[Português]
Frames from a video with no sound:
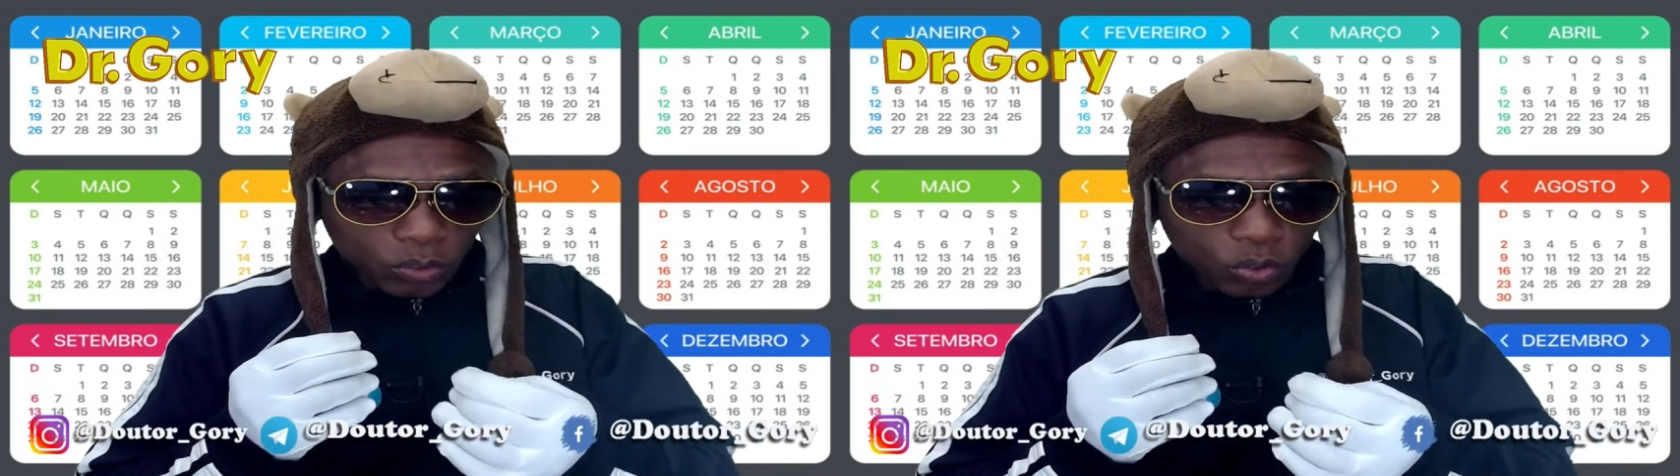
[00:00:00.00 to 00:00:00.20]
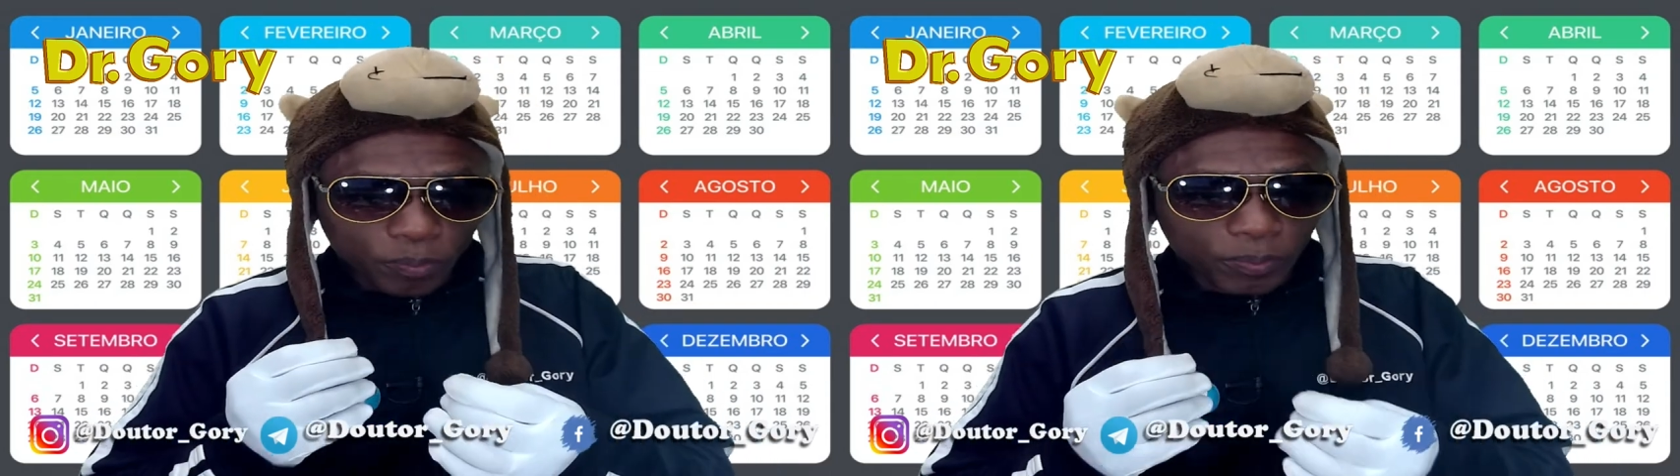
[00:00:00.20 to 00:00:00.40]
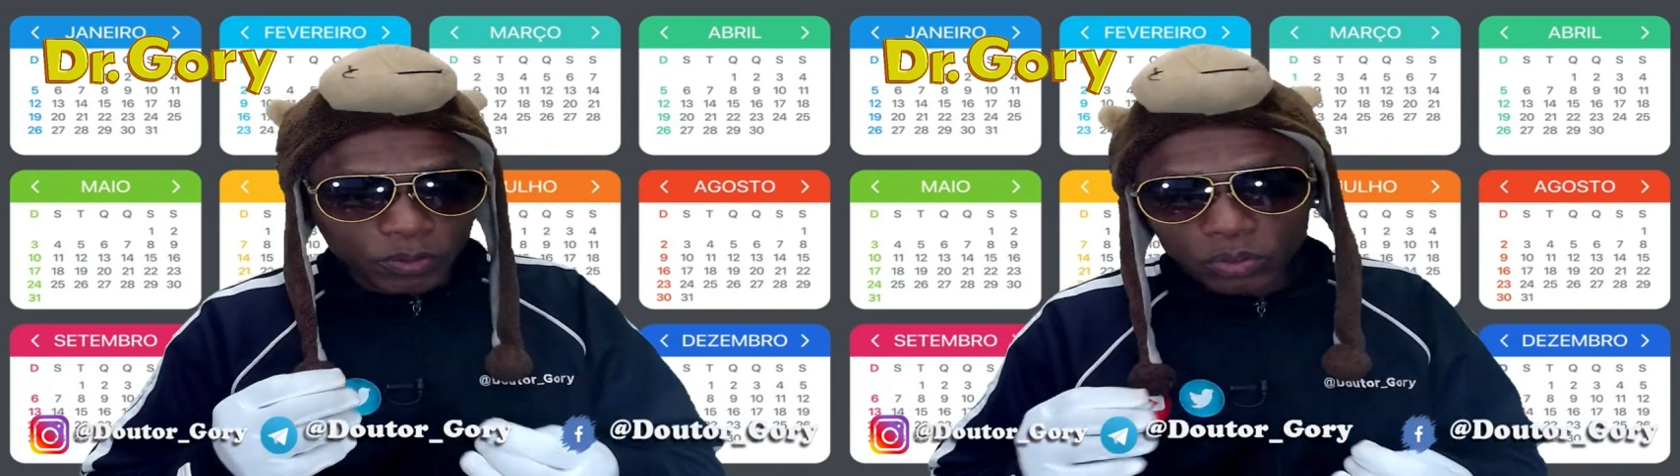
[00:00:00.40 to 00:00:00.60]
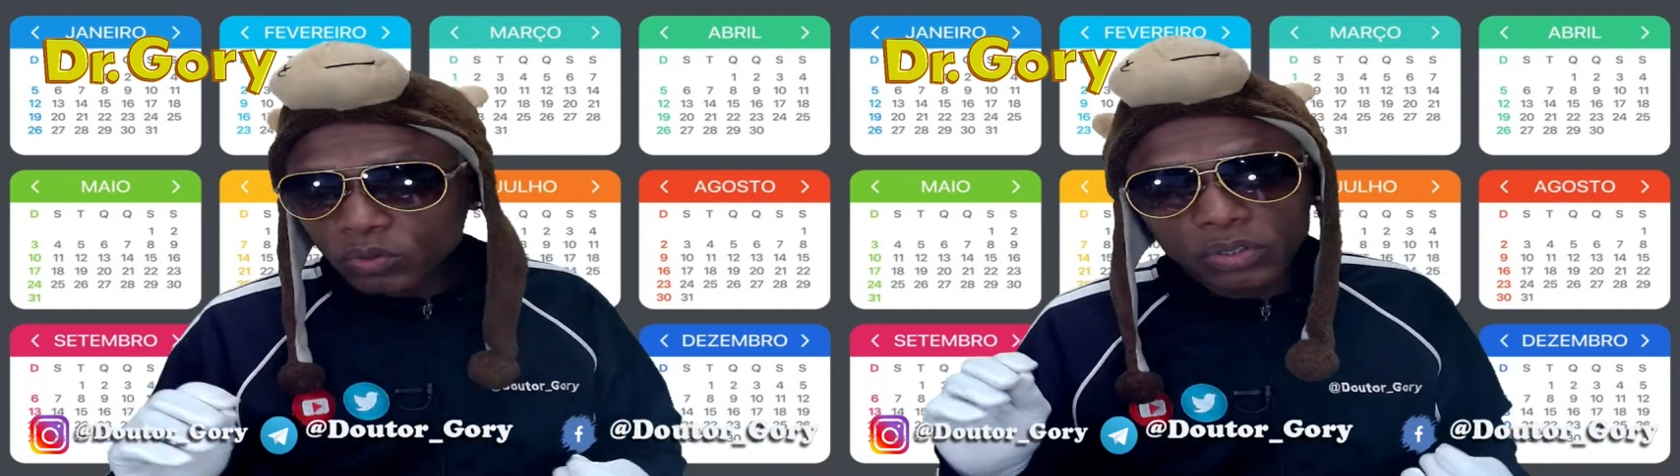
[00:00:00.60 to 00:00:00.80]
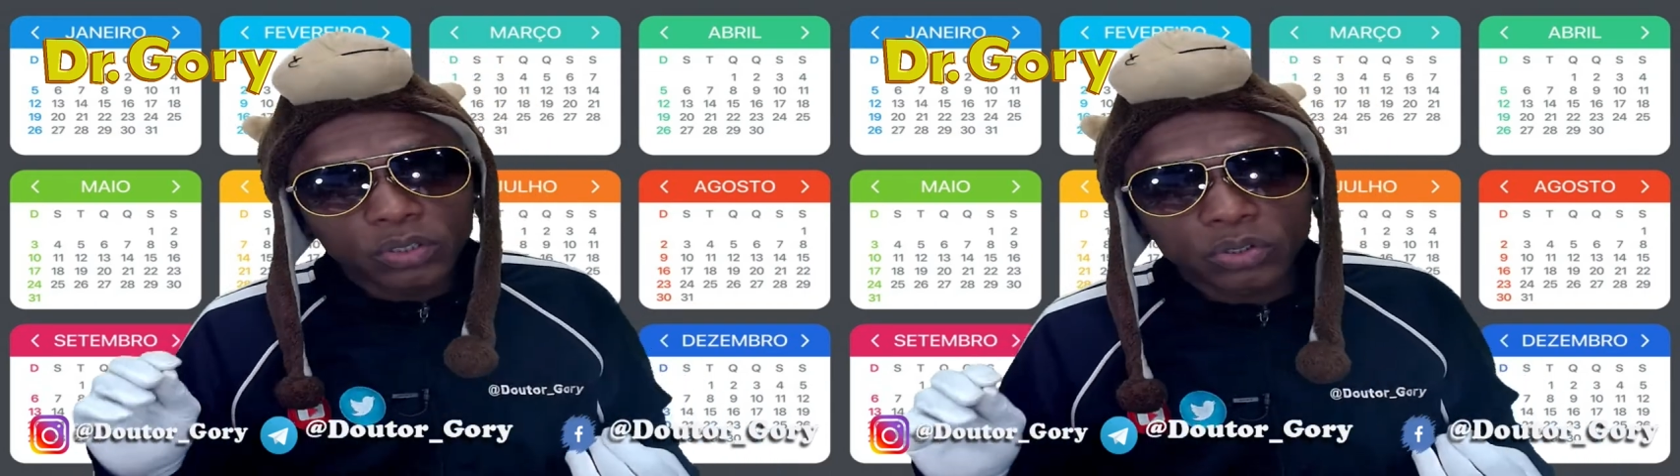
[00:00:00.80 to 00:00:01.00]
eu tô com o papelzinho, eu não
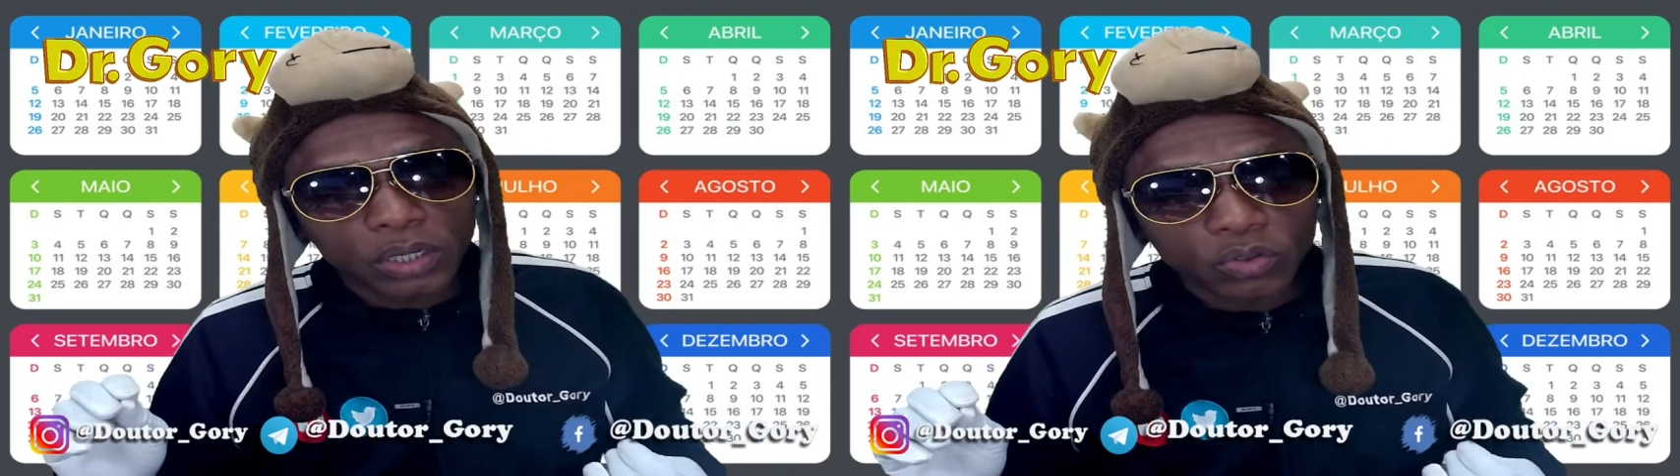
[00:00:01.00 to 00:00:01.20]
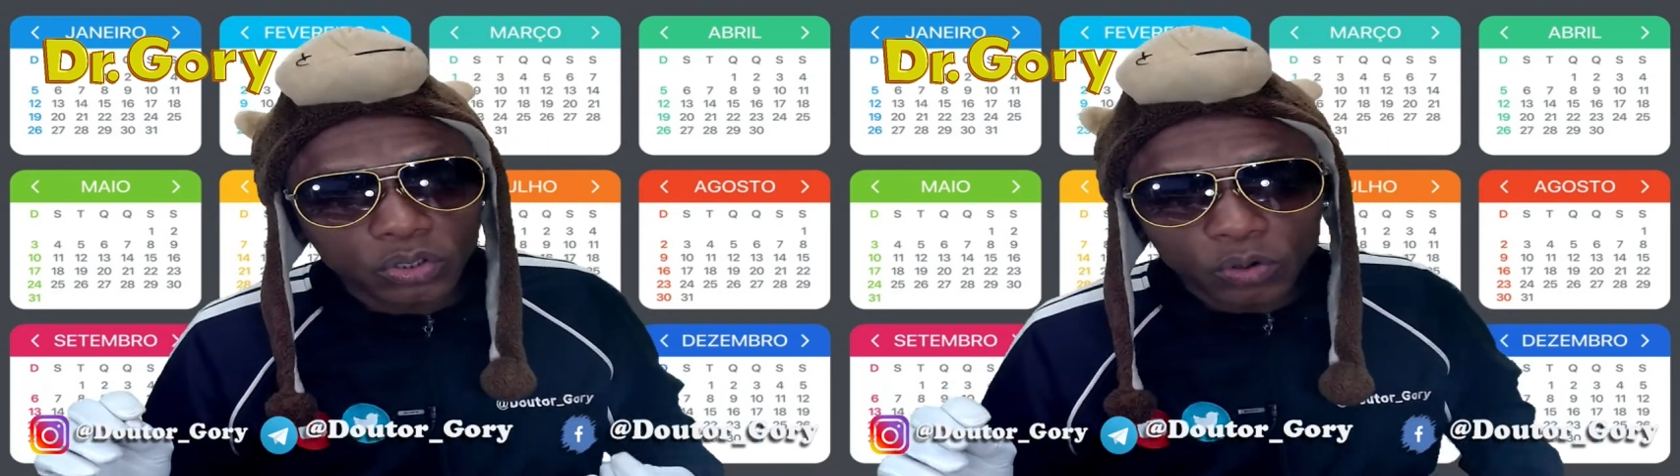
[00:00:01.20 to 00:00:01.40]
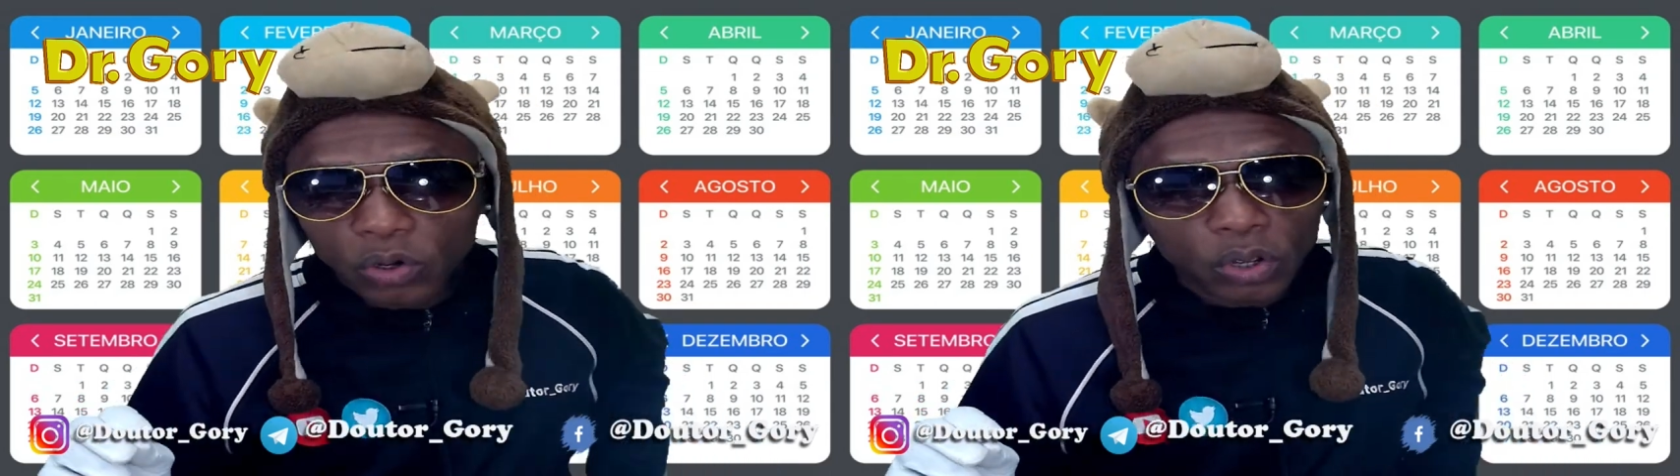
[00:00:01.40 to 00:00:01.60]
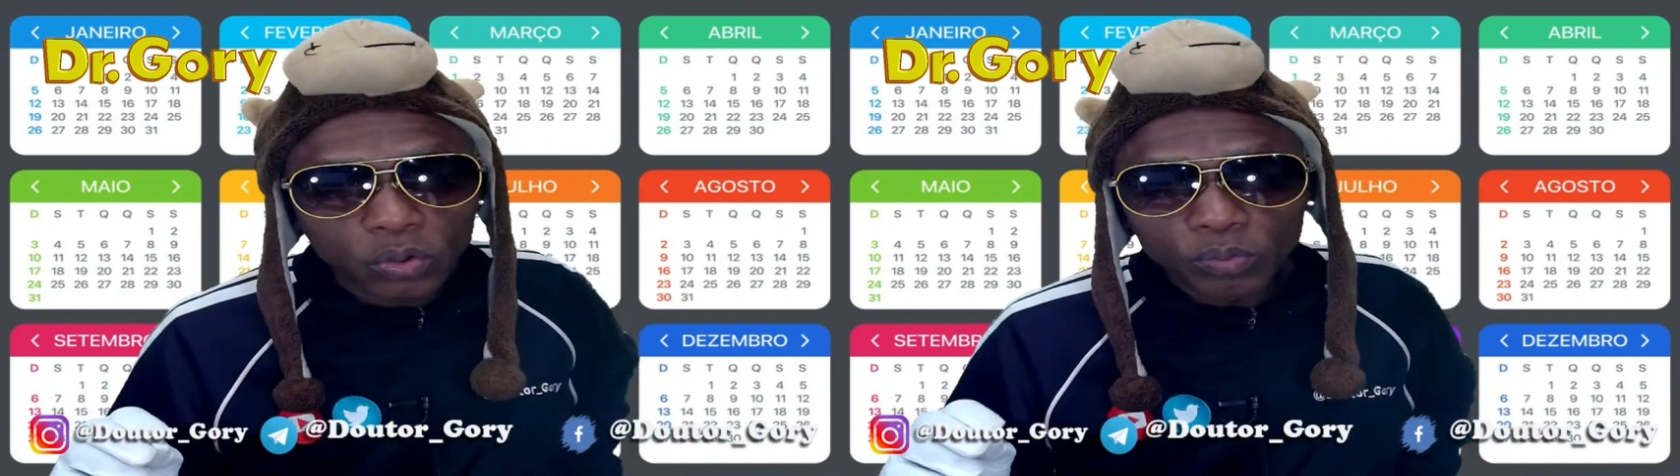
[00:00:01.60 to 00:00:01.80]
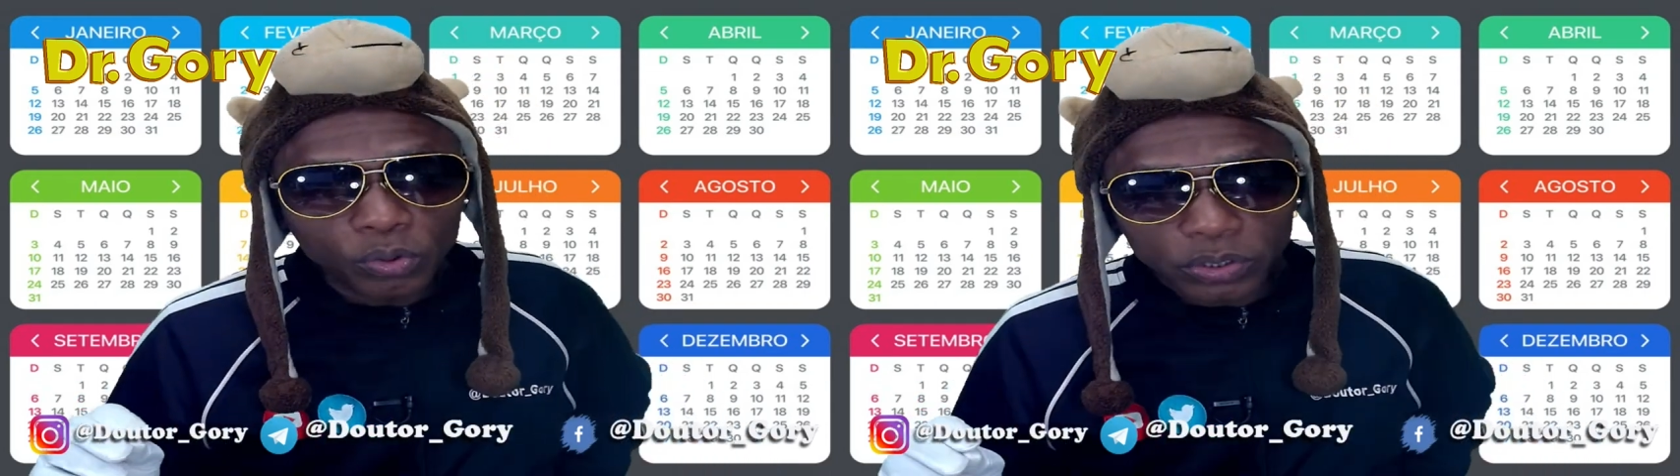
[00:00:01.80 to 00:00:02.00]
consigo jogar no chão, eu coloco
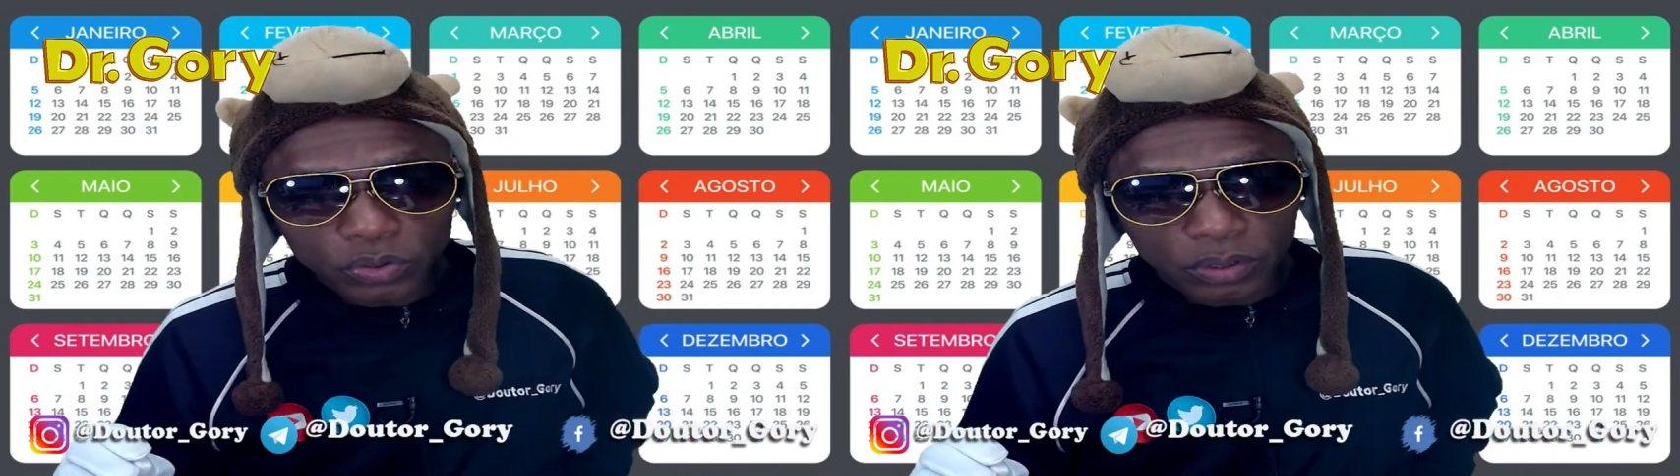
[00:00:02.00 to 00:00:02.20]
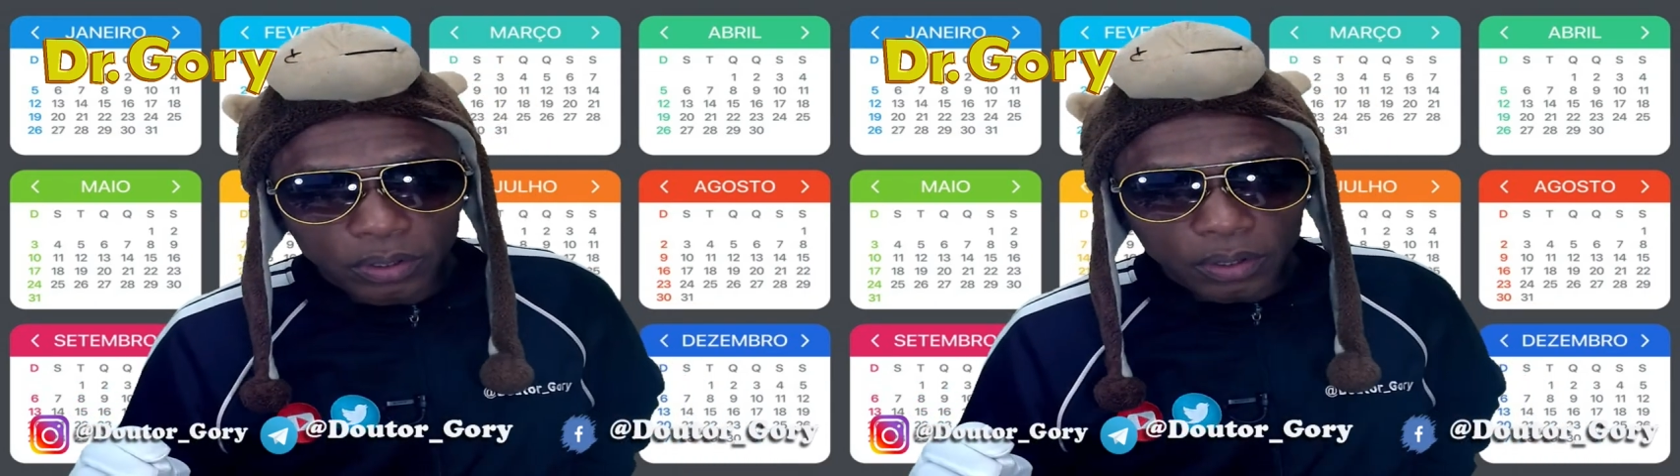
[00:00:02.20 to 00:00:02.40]
no bolso.